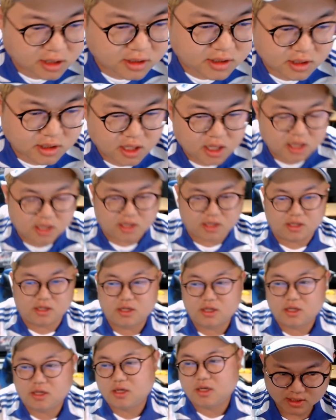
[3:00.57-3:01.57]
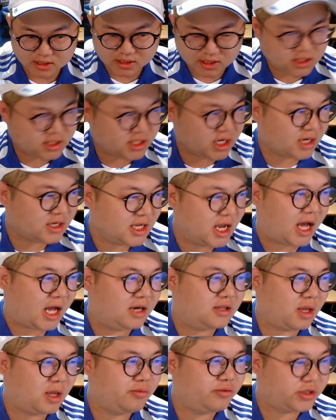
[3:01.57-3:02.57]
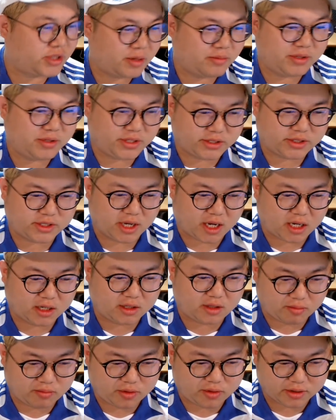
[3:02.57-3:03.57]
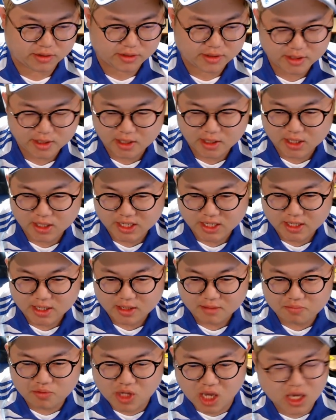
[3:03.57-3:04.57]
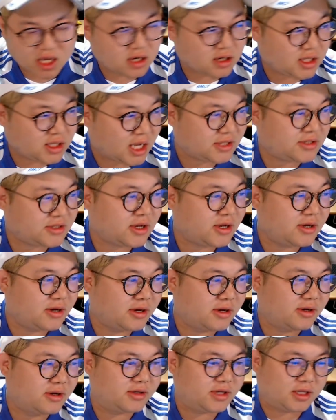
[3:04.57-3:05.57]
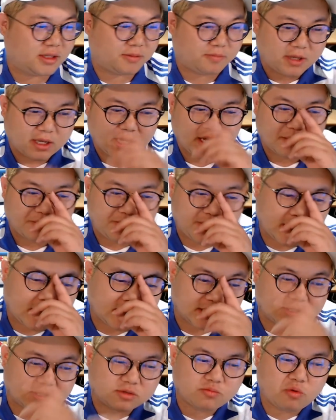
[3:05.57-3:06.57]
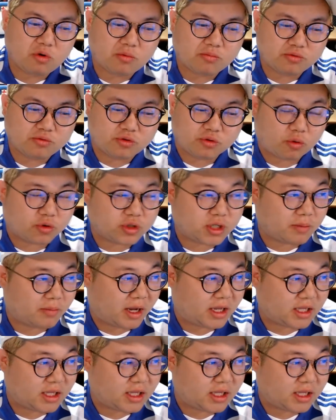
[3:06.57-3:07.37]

같은데 진짜 그냥 갈 때부터 재밌었어요. 갈 때부터. 비행기를 탔어요. 비행기 진짜 승무원분들 고생